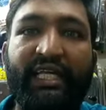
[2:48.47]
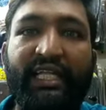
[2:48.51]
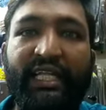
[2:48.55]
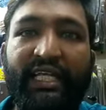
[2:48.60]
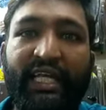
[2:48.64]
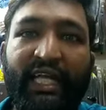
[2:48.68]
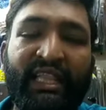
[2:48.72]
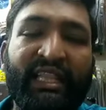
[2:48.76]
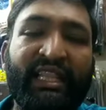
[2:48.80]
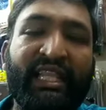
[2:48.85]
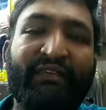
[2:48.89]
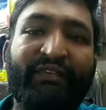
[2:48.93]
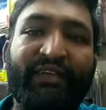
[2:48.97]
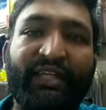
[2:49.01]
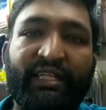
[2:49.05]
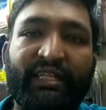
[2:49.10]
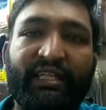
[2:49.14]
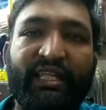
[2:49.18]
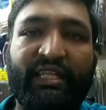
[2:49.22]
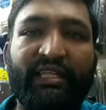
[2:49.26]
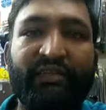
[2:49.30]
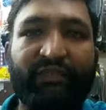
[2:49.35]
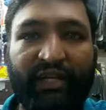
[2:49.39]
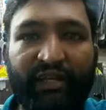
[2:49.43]
இது எந்த
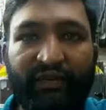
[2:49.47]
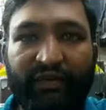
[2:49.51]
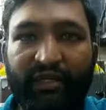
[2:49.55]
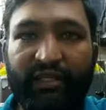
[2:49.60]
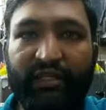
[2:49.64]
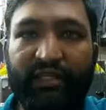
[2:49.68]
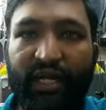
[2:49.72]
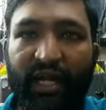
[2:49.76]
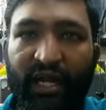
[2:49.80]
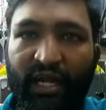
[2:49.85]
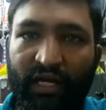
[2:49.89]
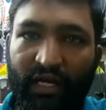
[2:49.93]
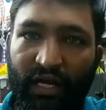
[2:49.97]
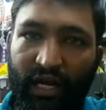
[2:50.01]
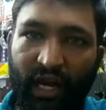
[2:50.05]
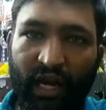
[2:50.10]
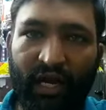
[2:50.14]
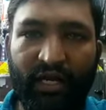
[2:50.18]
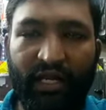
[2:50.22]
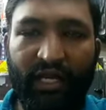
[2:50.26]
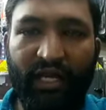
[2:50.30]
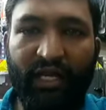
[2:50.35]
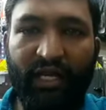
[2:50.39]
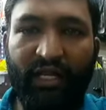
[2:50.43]
விதத்துலேருந்து வெளிவருதுன்னா
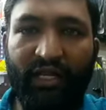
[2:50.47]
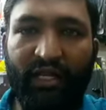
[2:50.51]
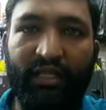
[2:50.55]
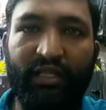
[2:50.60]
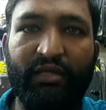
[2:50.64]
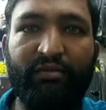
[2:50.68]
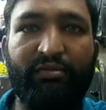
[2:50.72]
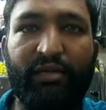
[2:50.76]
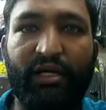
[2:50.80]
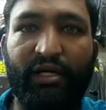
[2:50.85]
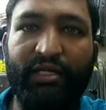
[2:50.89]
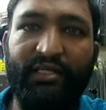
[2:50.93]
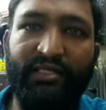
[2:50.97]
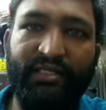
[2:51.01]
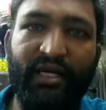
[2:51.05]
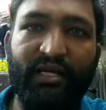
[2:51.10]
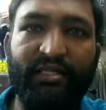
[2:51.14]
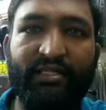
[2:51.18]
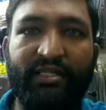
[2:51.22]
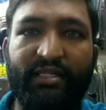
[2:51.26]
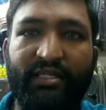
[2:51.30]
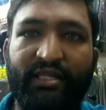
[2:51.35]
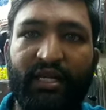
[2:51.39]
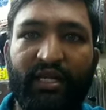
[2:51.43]
நான் நினைக்கிறது
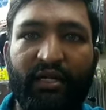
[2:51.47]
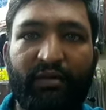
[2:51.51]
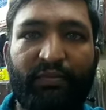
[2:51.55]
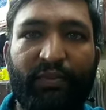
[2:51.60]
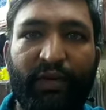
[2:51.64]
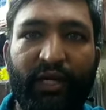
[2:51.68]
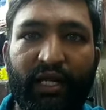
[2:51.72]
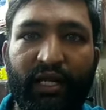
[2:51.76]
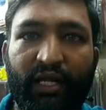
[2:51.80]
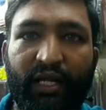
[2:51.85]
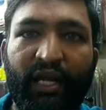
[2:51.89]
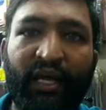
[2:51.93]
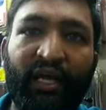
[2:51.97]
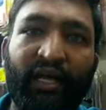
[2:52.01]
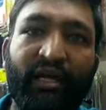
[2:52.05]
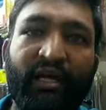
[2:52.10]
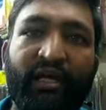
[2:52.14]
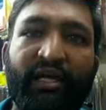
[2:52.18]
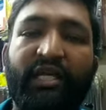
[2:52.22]
மனசாட்சியின் அடிப்படையில்